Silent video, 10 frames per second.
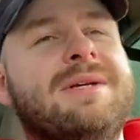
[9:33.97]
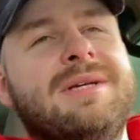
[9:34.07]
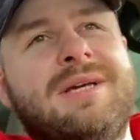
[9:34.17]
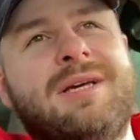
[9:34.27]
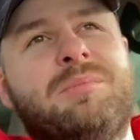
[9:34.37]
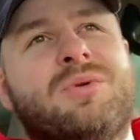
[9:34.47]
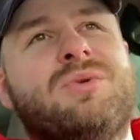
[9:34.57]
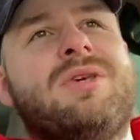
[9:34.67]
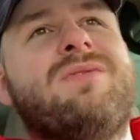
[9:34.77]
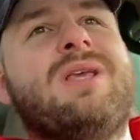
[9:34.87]
e,
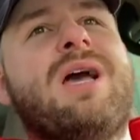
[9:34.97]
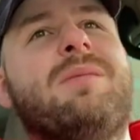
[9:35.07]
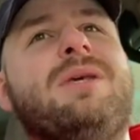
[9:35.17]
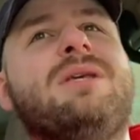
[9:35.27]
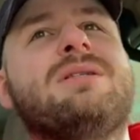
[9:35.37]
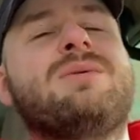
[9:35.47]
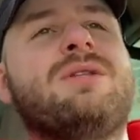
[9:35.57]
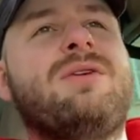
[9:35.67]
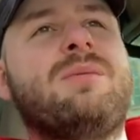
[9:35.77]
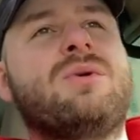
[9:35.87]
poszukiwaniami,
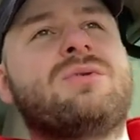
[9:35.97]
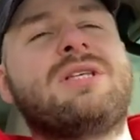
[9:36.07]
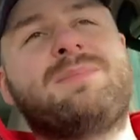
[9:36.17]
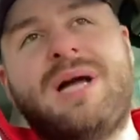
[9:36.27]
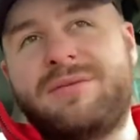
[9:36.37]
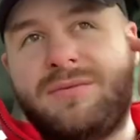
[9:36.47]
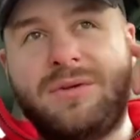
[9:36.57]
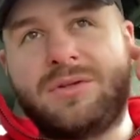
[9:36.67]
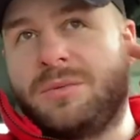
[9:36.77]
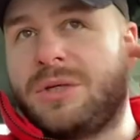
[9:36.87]
załatwiamy różne sprawy w
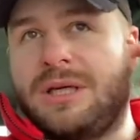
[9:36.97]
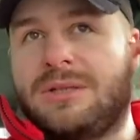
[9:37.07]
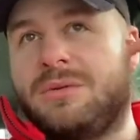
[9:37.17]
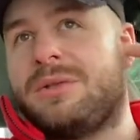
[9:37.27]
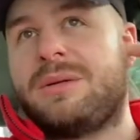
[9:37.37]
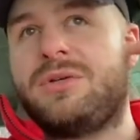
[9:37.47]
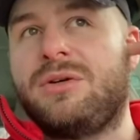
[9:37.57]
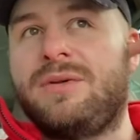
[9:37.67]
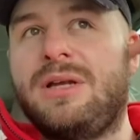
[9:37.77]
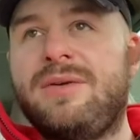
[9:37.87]
Wilczym Szańcu, bo tam
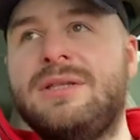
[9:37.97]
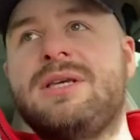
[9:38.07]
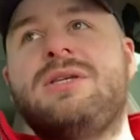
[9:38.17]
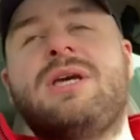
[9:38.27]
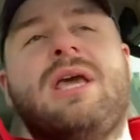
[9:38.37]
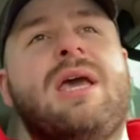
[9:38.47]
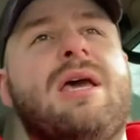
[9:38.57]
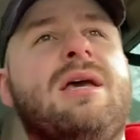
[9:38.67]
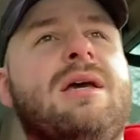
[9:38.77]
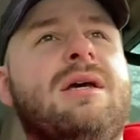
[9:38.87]
się o wiele więcej
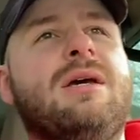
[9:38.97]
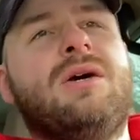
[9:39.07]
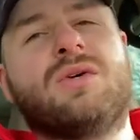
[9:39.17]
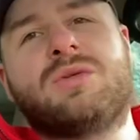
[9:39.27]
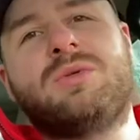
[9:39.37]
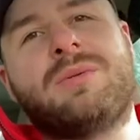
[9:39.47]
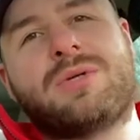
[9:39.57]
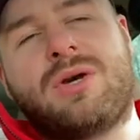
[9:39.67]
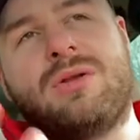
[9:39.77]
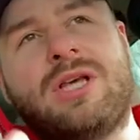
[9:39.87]
dzieje, o czym się
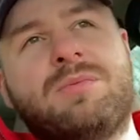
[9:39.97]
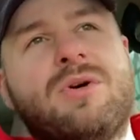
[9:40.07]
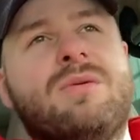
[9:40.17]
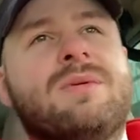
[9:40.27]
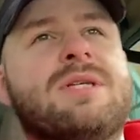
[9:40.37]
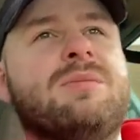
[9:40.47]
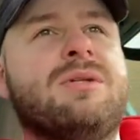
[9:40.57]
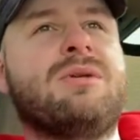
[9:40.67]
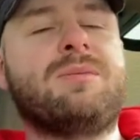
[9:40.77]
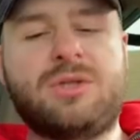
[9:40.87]
przekonać mogą osoby,
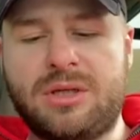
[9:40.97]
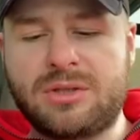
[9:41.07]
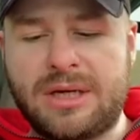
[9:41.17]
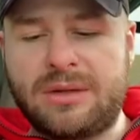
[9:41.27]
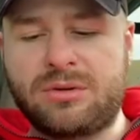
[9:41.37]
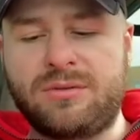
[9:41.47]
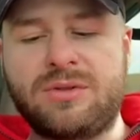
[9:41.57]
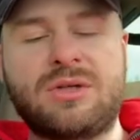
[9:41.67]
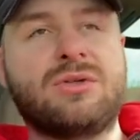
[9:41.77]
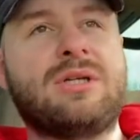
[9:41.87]
które przyjeżdżają do
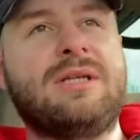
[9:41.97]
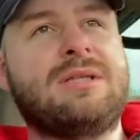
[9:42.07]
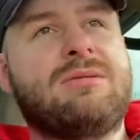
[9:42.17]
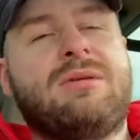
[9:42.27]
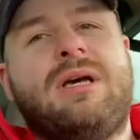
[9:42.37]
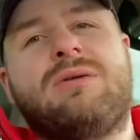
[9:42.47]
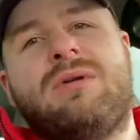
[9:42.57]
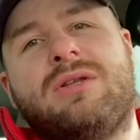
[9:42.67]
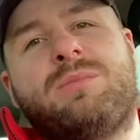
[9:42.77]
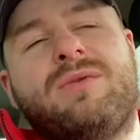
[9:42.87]
Wilczego Szańca. Tutaj
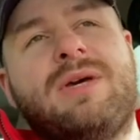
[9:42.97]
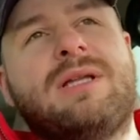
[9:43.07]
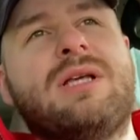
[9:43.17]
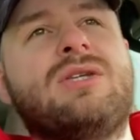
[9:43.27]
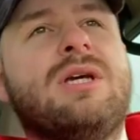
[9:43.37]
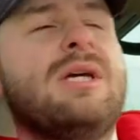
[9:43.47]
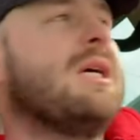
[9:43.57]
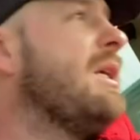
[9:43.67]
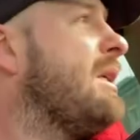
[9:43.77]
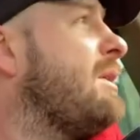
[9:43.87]
akurat opowiadać
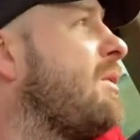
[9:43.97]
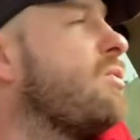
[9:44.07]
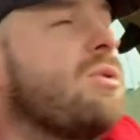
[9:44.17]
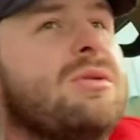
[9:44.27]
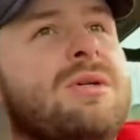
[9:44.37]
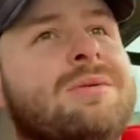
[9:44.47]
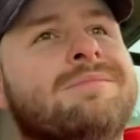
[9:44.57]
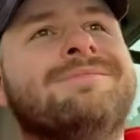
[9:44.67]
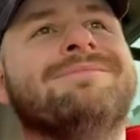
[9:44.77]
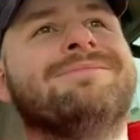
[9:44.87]
za dużo, co
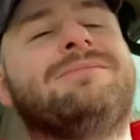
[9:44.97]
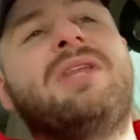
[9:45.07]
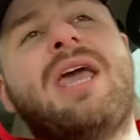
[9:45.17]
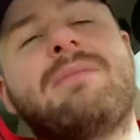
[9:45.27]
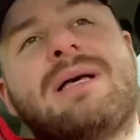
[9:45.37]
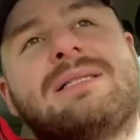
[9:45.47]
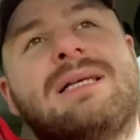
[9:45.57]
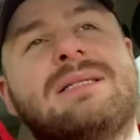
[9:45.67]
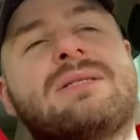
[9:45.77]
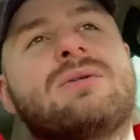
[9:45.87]
nie ma
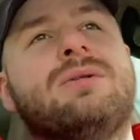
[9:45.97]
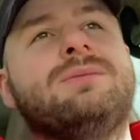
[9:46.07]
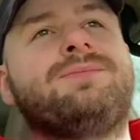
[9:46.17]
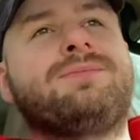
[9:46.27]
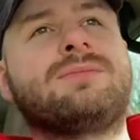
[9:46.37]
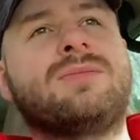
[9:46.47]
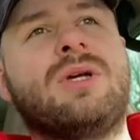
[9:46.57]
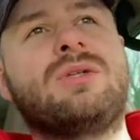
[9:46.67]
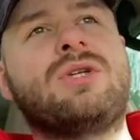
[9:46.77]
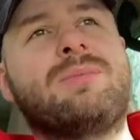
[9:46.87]
sensu.
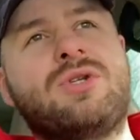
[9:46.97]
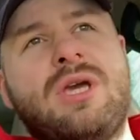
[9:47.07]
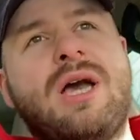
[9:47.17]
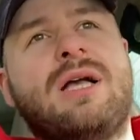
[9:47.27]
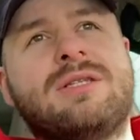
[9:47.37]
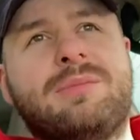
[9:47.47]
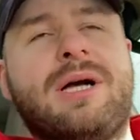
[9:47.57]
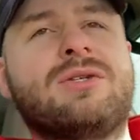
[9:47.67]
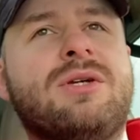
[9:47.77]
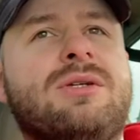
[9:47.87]
Trzeba przyjechać,
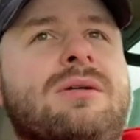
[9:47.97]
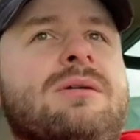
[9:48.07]
zobaczyć